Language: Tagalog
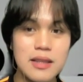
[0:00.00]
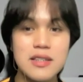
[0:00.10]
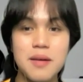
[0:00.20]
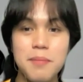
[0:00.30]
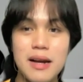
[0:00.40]

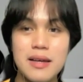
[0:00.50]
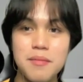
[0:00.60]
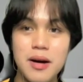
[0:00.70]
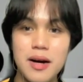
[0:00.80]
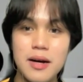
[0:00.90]
Hindi siya para
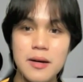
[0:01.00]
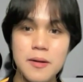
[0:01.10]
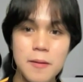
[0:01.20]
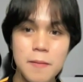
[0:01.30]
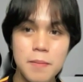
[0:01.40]
sa
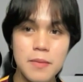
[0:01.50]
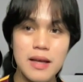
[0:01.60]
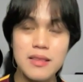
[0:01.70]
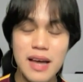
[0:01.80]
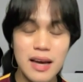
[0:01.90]
mga
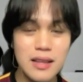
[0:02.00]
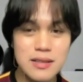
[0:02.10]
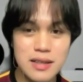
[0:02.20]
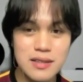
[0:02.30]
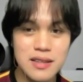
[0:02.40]
na
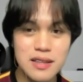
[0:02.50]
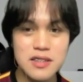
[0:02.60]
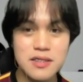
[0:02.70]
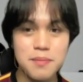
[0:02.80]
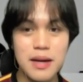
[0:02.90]
dynasties, hindi
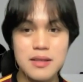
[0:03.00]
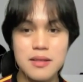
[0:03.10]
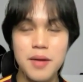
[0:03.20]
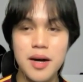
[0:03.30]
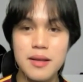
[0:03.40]
siya sa para
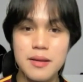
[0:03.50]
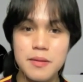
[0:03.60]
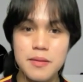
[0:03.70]
sa mga